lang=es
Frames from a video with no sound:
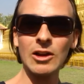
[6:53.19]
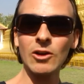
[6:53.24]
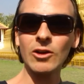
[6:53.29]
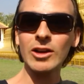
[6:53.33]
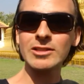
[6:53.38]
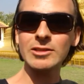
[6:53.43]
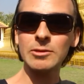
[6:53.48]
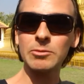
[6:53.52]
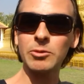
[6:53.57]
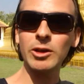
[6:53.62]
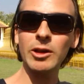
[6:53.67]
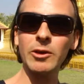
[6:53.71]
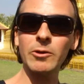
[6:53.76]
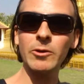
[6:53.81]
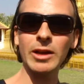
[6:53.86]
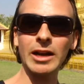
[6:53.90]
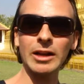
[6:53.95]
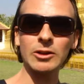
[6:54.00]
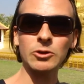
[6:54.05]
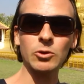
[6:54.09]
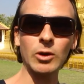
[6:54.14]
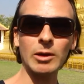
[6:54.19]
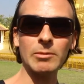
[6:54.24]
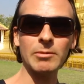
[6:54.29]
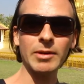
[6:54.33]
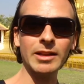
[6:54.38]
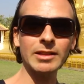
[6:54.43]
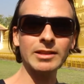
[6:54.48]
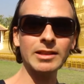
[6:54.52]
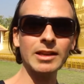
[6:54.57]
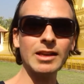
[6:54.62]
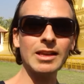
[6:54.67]
Lo que se puede ver
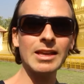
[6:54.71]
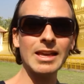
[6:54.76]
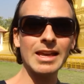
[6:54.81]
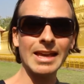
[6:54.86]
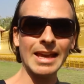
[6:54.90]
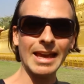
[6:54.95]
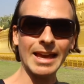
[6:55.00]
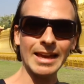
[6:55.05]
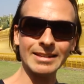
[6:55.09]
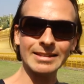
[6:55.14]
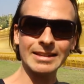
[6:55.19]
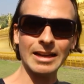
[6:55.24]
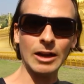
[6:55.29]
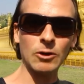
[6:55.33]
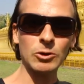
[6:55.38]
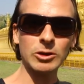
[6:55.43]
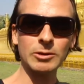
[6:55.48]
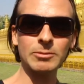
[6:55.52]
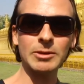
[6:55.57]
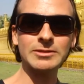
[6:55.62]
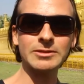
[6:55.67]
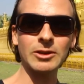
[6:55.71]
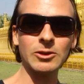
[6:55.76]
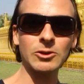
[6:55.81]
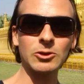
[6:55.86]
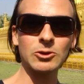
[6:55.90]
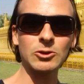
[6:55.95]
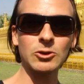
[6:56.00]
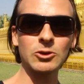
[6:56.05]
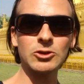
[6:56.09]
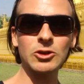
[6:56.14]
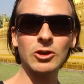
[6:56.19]
actualmente es la última
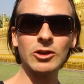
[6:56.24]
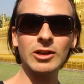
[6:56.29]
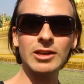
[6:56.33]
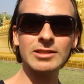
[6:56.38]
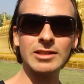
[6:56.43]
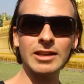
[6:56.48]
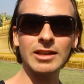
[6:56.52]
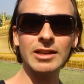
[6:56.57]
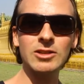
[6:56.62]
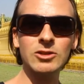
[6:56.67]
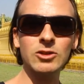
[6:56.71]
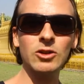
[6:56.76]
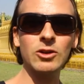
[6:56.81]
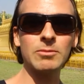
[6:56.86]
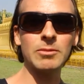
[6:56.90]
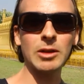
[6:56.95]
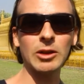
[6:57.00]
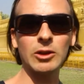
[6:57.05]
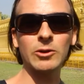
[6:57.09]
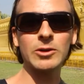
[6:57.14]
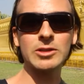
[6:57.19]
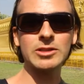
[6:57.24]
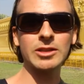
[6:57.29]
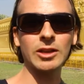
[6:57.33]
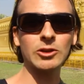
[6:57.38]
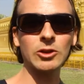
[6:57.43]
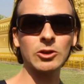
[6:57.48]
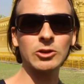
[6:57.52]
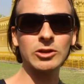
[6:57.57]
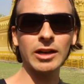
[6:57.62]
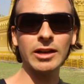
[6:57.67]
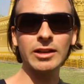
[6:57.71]
reconstrucción que se hizo en
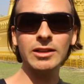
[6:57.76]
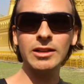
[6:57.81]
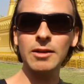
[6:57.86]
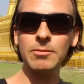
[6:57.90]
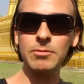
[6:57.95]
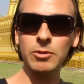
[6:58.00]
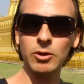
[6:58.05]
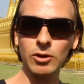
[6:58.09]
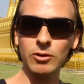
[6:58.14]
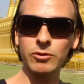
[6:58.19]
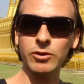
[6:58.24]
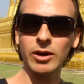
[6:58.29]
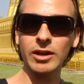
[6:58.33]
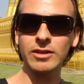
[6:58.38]
1930 por los